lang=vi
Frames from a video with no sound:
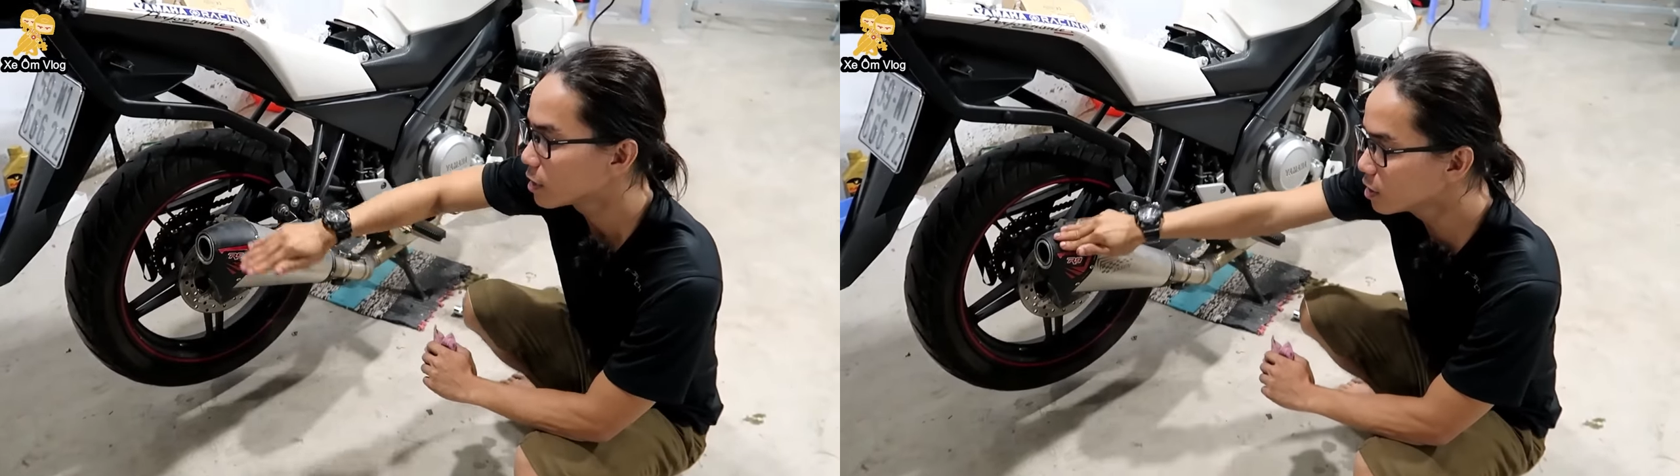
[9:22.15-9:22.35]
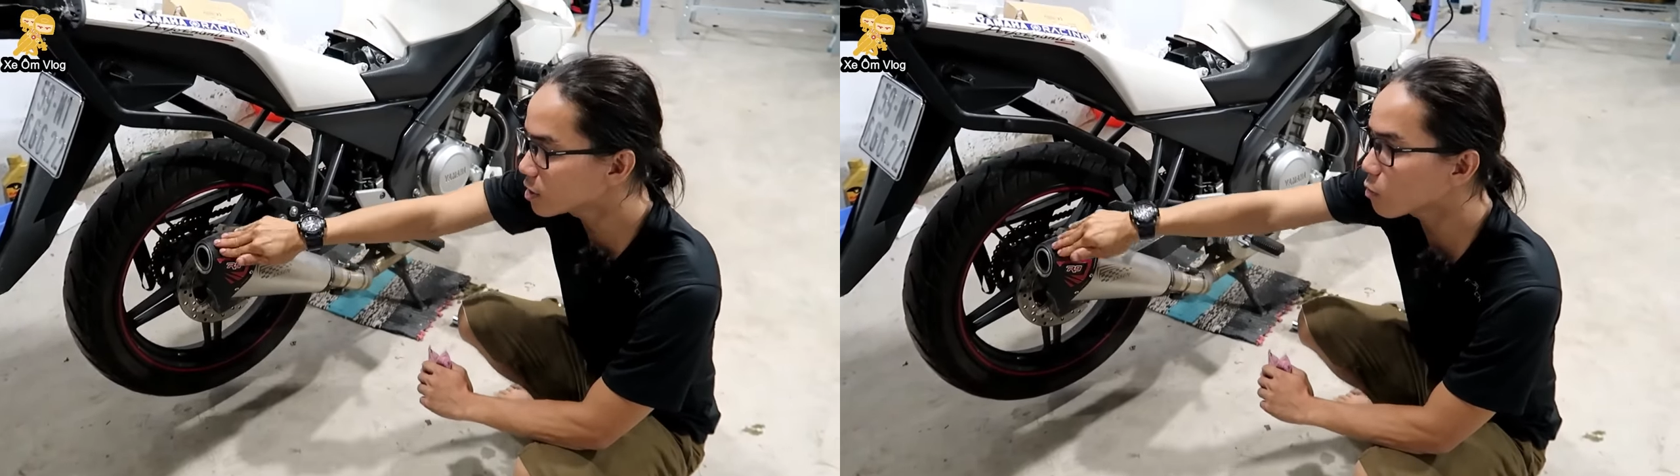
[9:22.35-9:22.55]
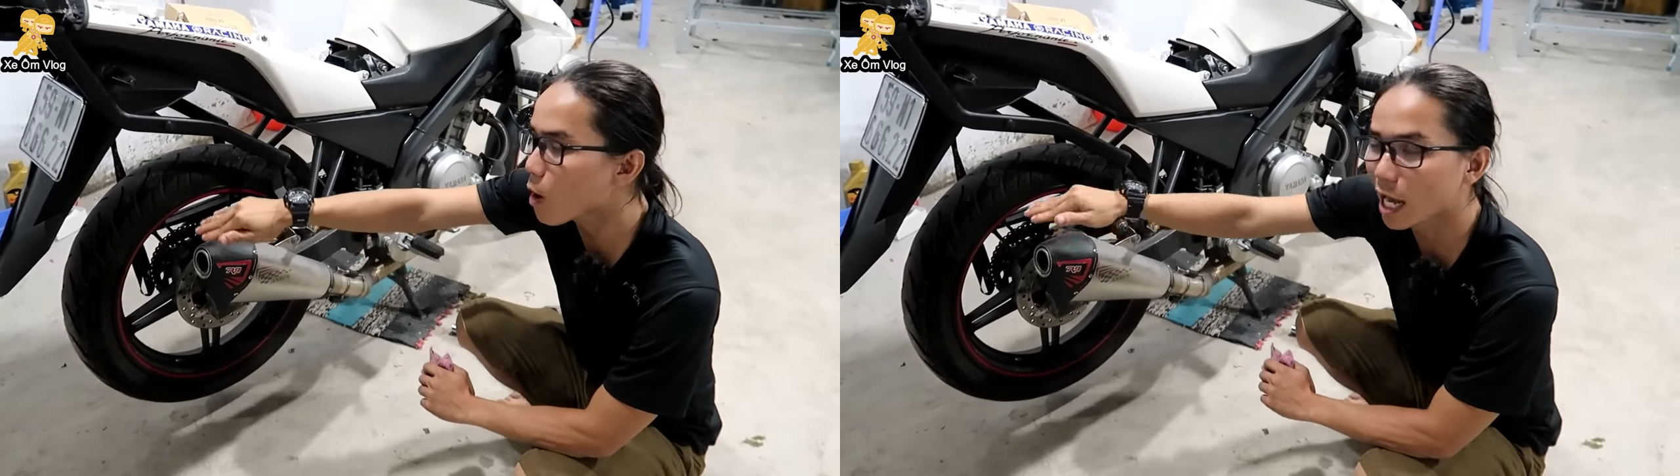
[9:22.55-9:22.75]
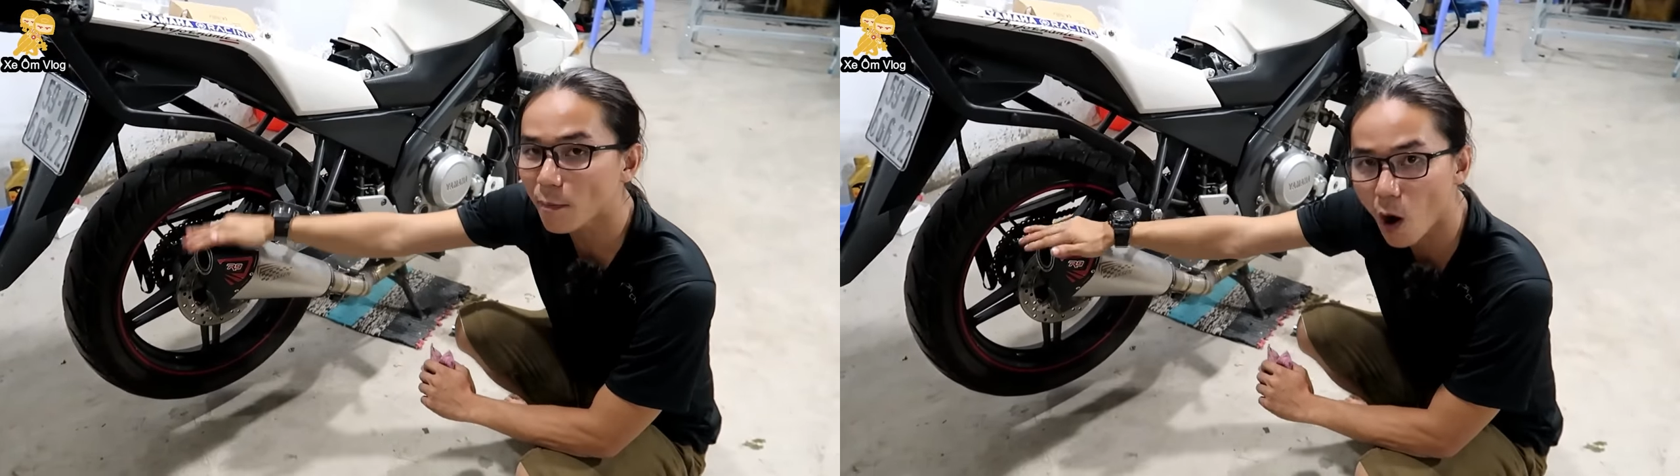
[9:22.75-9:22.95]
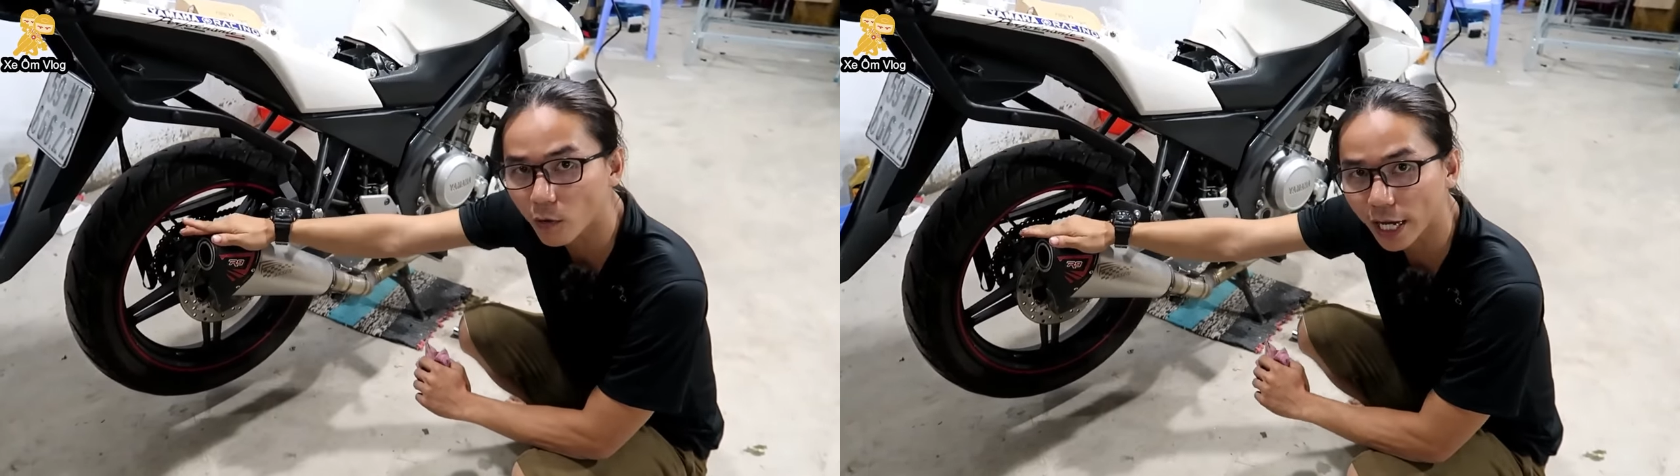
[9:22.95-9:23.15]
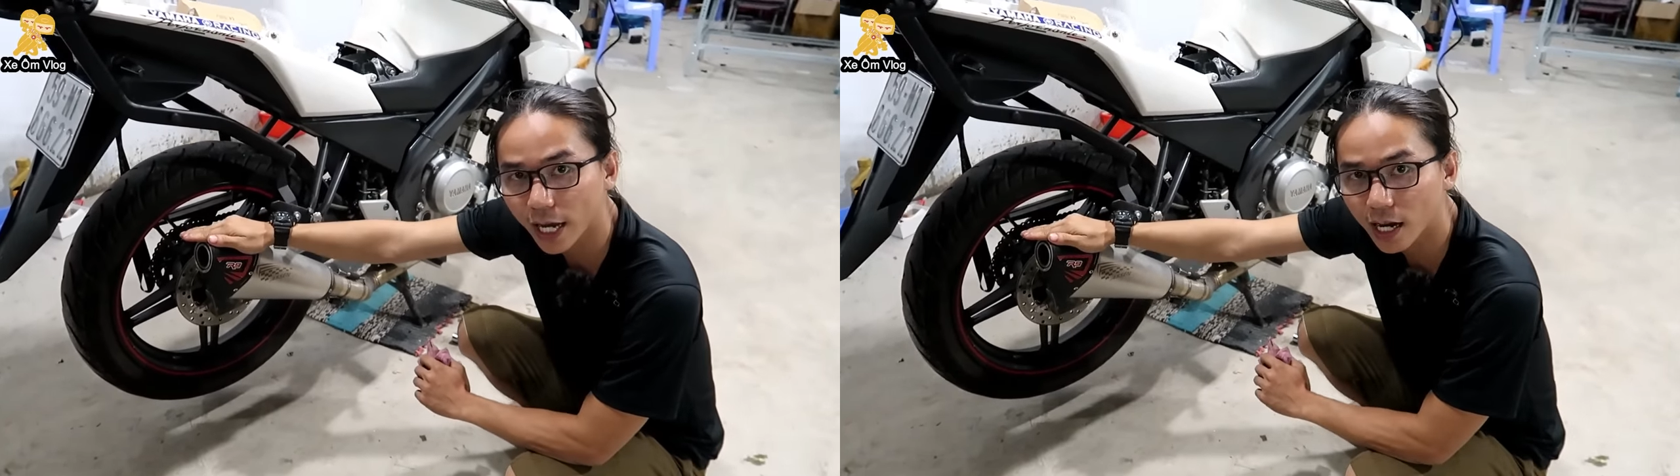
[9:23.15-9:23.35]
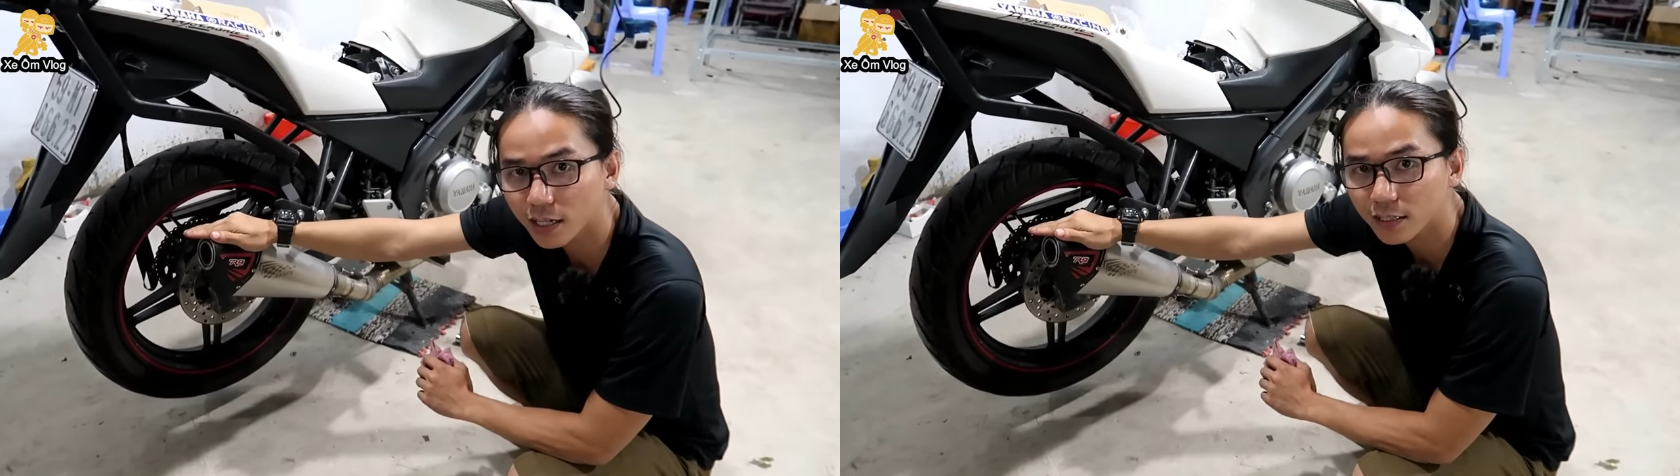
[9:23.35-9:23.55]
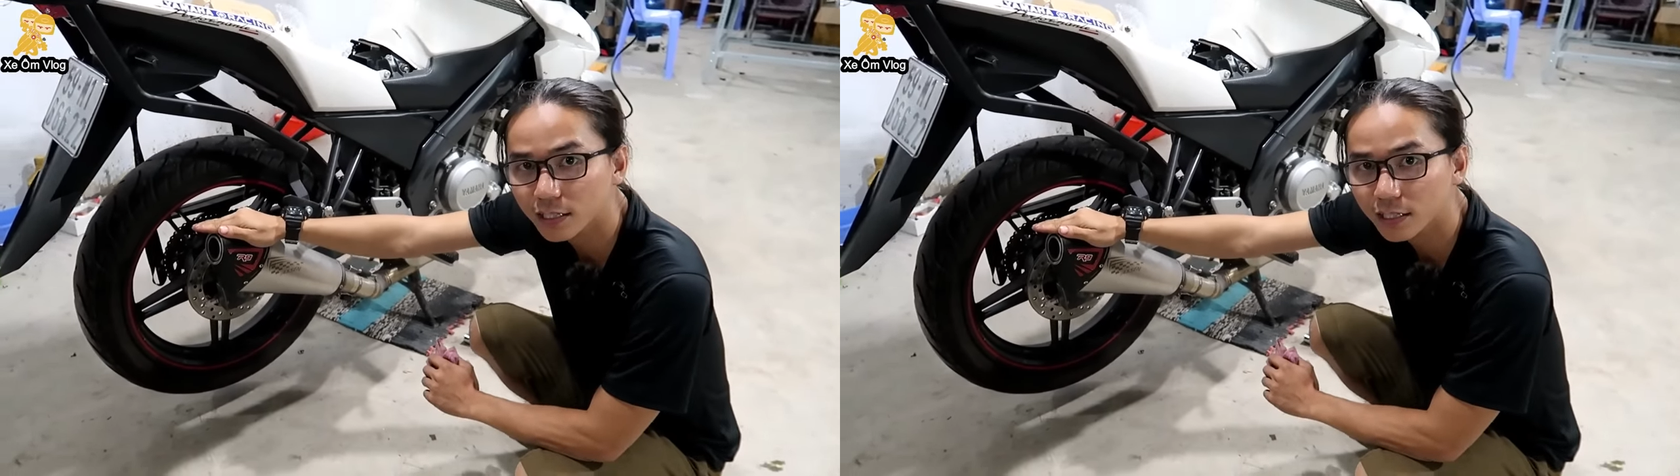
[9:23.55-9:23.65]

nước nó qua cái bô này á